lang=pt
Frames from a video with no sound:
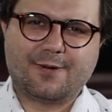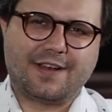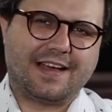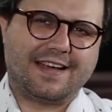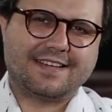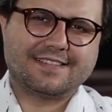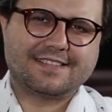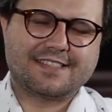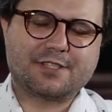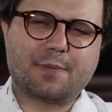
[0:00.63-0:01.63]
Olá,
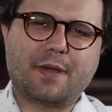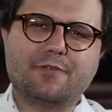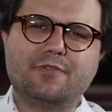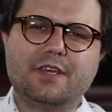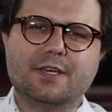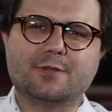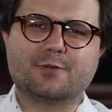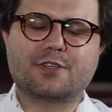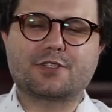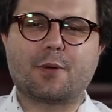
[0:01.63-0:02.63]
seja
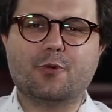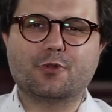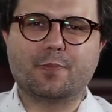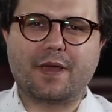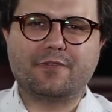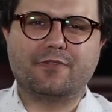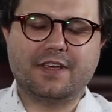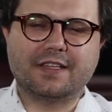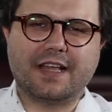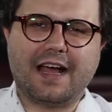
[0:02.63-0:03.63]
bem-vindo, seja muito
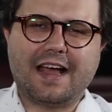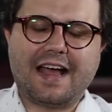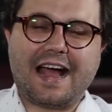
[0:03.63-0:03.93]
bem-vinda